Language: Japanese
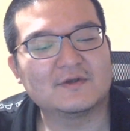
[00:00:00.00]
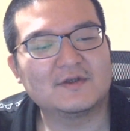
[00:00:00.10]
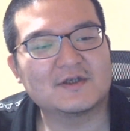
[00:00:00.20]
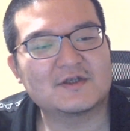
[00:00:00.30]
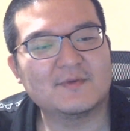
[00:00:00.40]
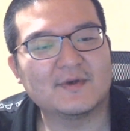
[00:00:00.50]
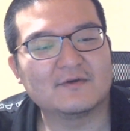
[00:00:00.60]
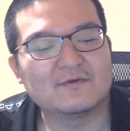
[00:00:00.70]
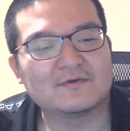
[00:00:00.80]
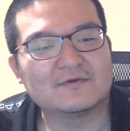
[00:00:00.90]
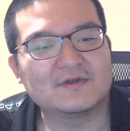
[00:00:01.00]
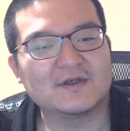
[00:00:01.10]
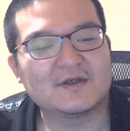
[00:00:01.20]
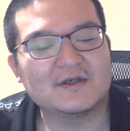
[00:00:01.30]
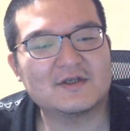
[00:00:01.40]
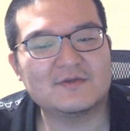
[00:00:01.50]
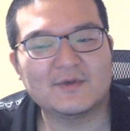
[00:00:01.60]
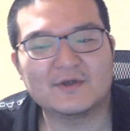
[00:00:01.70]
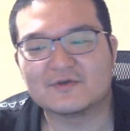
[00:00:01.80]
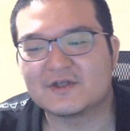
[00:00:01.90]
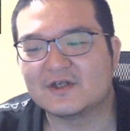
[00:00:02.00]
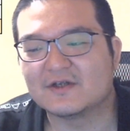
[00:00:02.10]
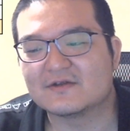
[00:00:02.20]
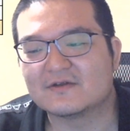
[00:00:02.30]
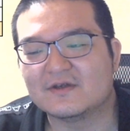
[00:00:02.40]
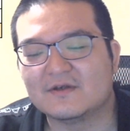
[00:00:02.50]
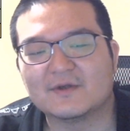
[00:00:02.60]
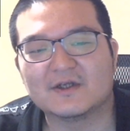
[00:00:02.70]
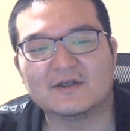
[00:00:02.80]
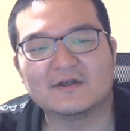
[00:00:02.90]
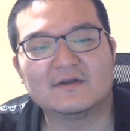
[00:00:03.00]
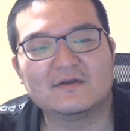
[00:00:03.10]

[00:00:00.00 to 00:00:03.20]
冷やし麺を食って、冷やし麺の時期なんですね今ね。